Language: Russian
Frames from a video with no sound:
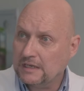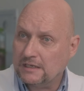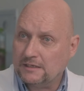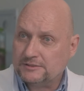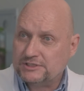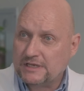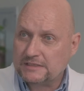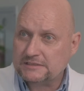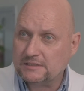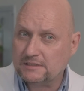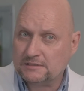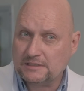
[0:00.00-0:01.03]
А,
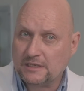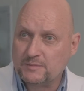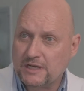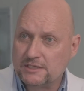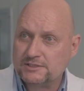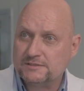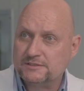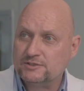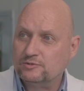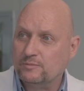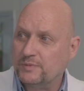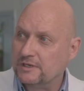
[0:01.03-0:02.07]
часто нам кажется,
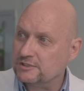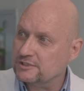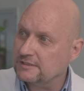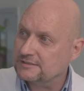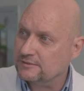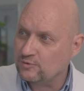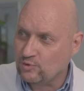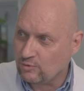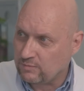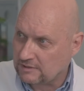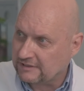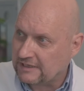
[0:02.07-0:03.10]
что поражаются
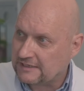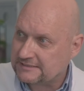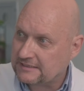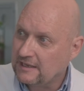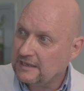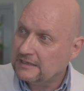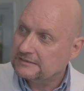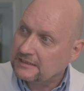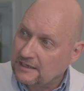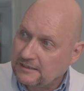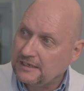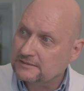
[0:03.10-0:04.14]
оба глаза.
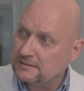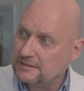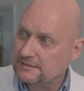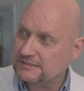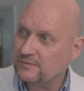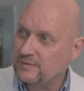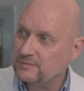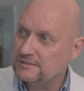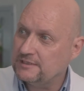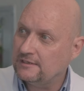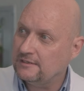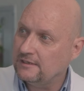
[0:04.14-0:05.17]
Так ли это на самом
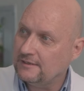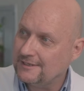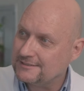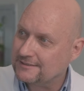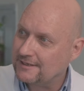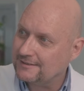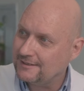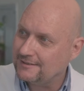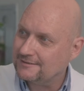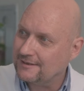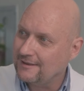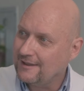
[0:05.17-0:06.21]
деле или есть
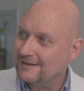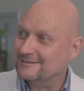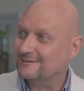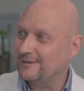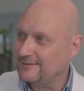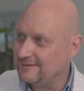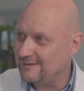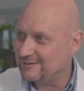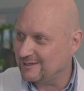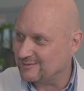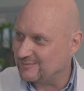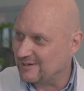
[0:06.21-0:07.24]
какие-то
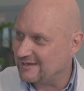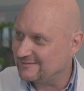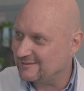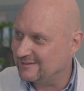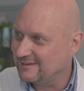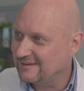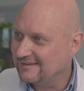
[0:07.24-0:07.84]
отклонения от правил?